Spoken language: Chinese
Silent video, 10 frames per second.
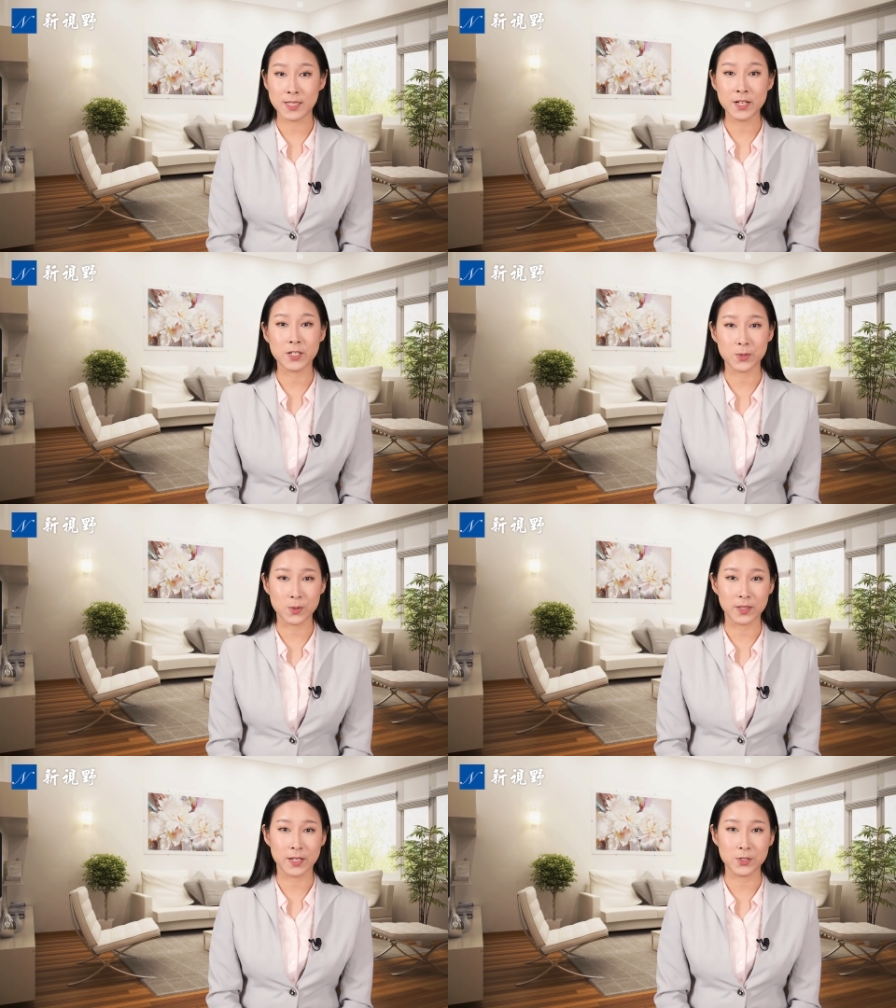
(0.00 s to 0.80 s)
接着
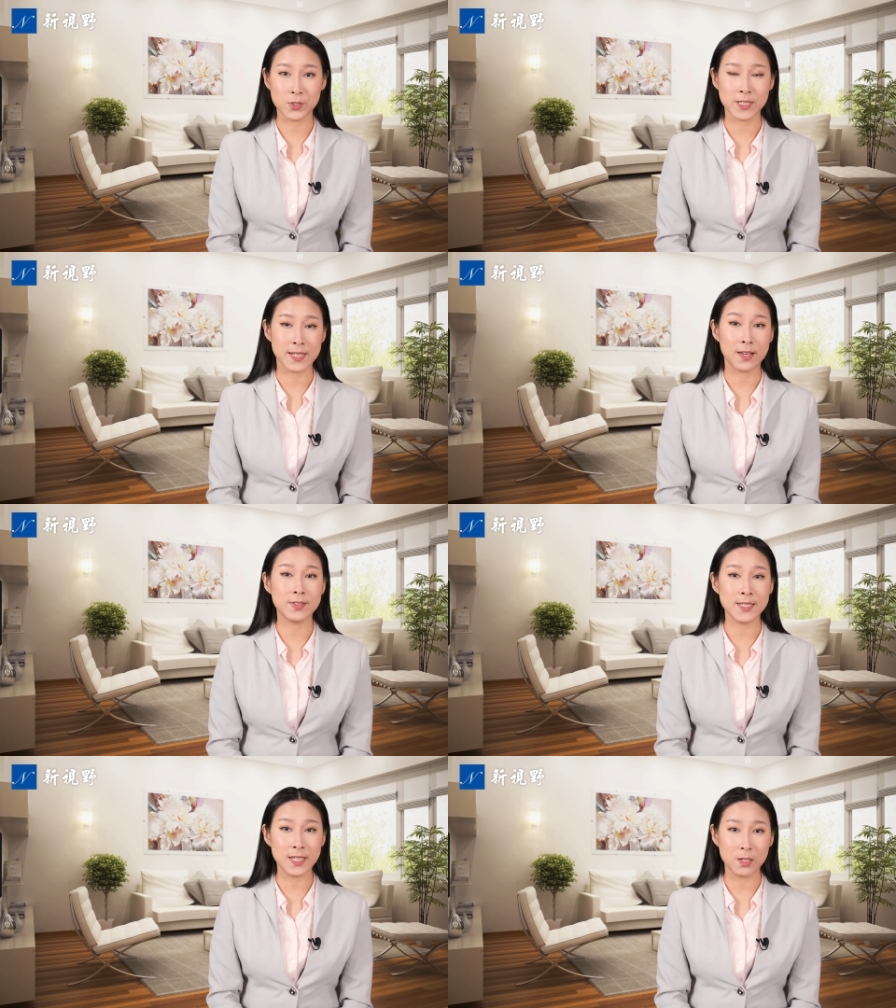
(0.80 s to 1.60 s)
做的就是想要
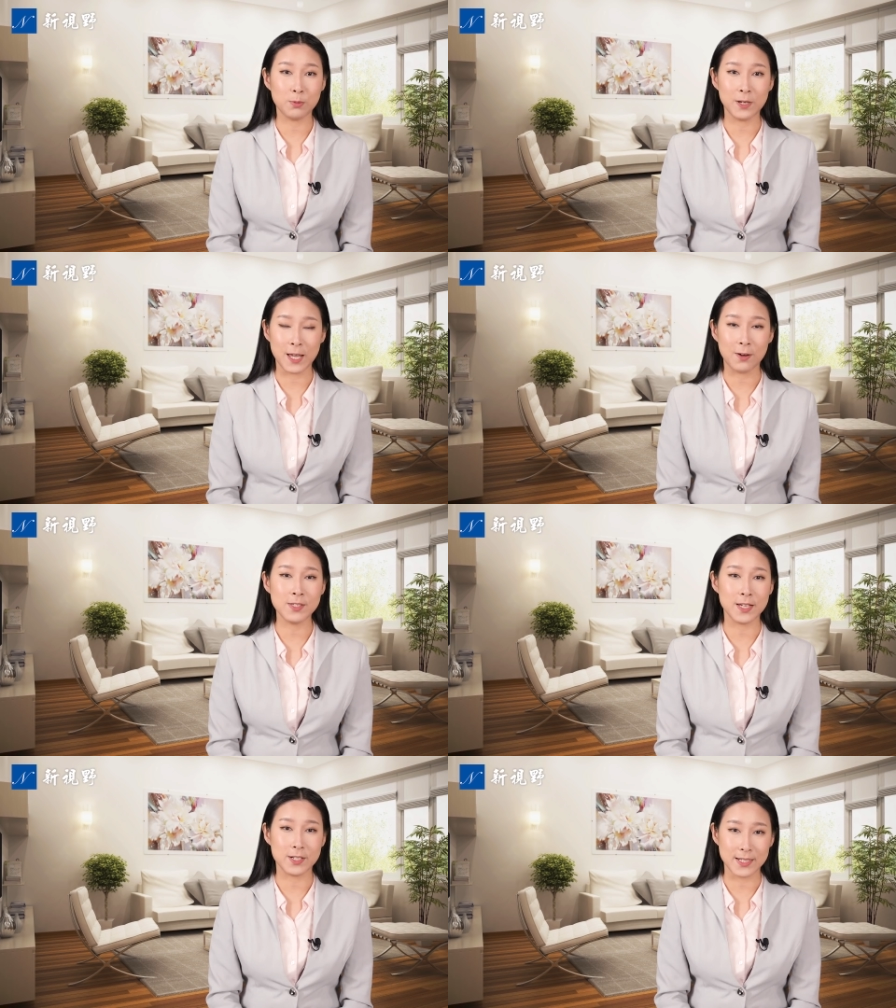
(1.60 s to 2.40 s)
进一步了
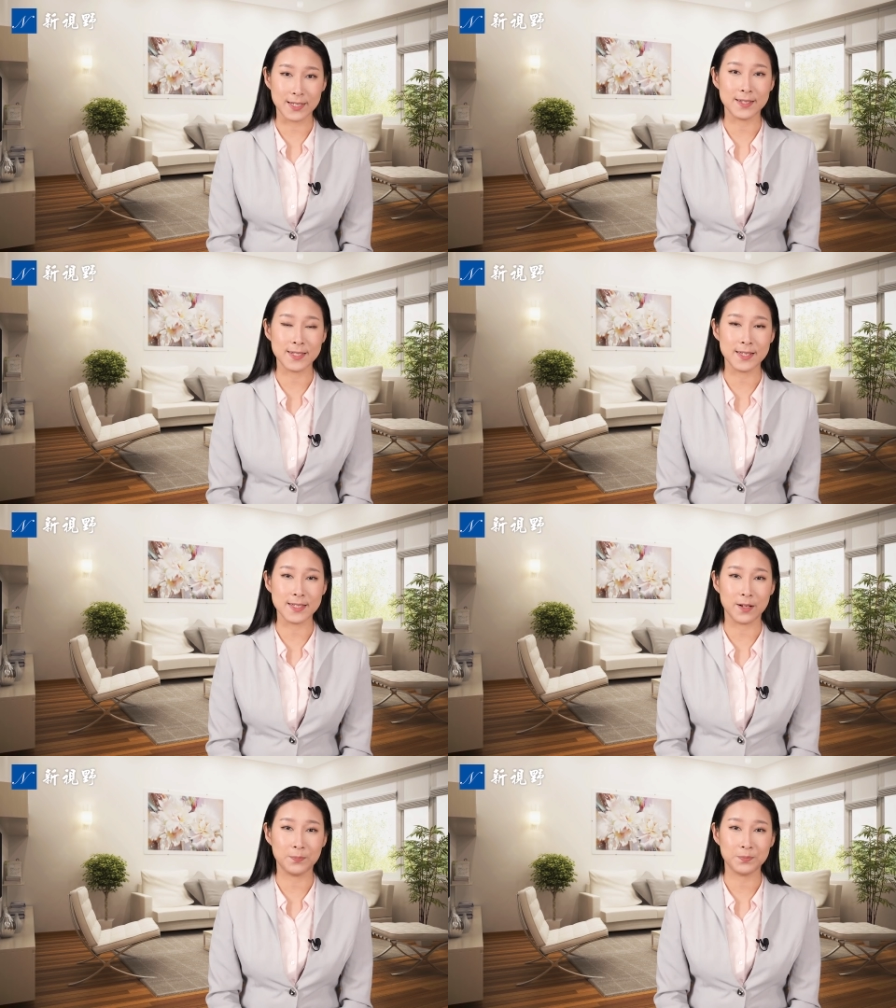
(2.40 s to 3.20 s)
解这一个现
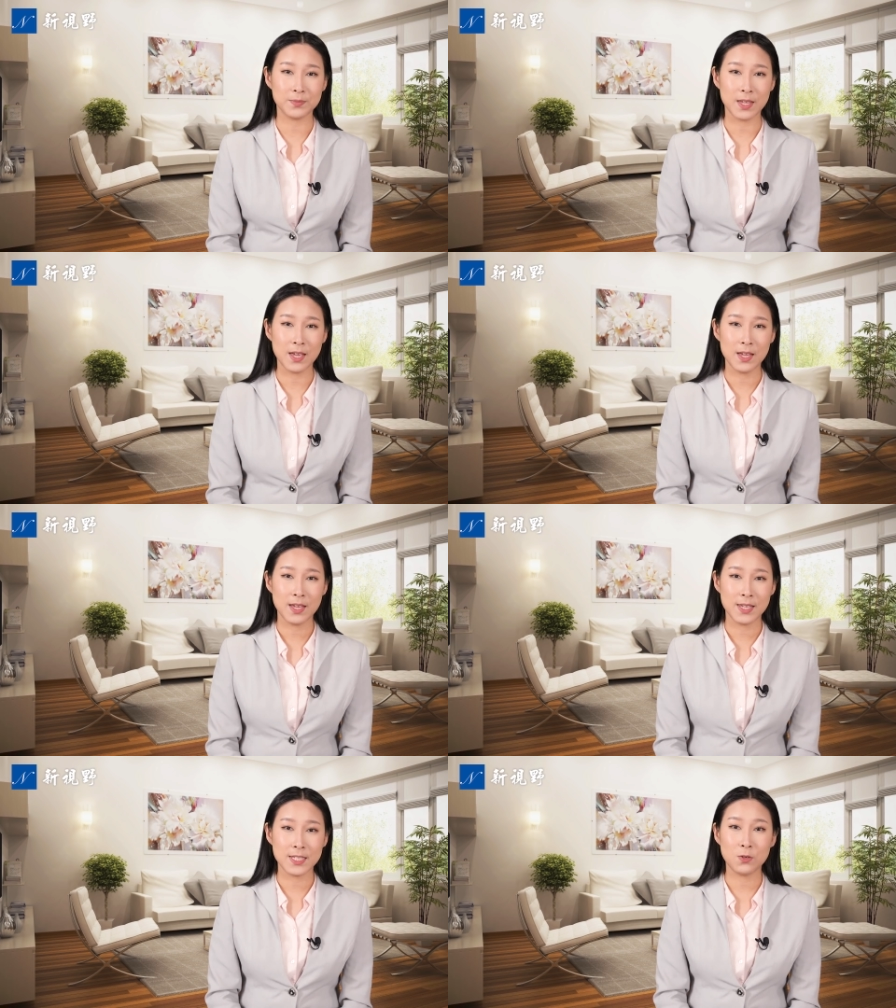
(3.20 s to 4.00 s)
象。
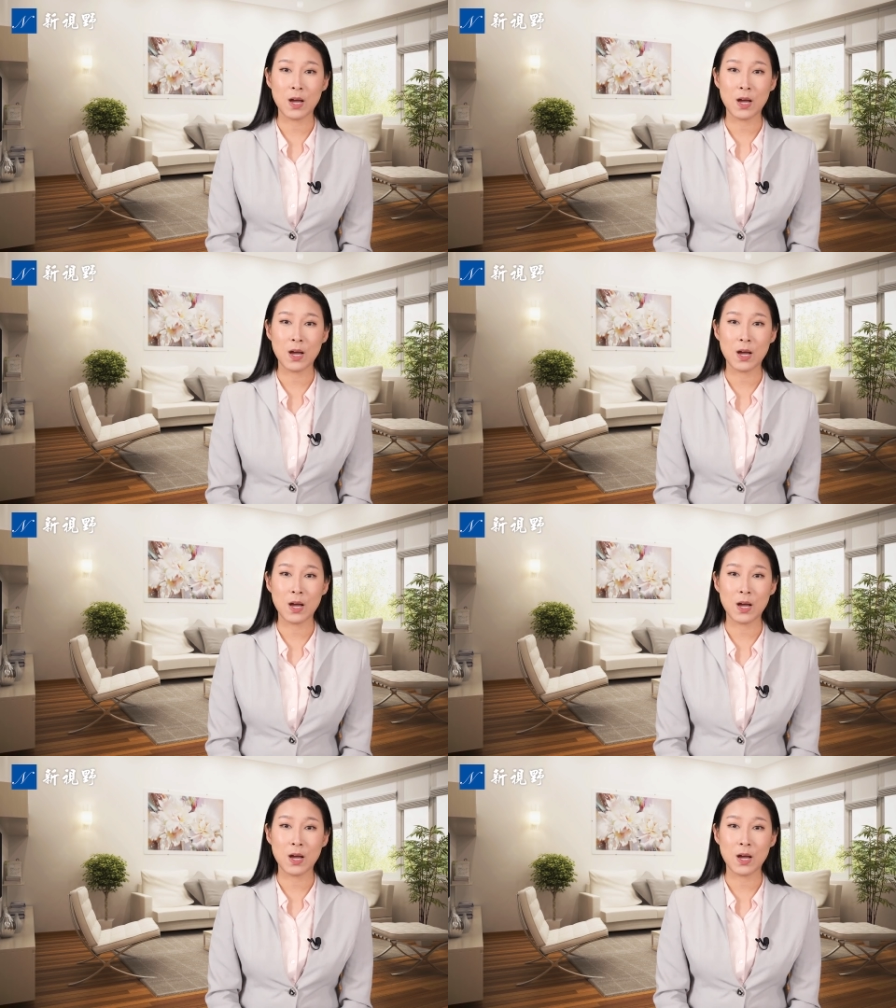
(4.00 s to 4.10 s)
希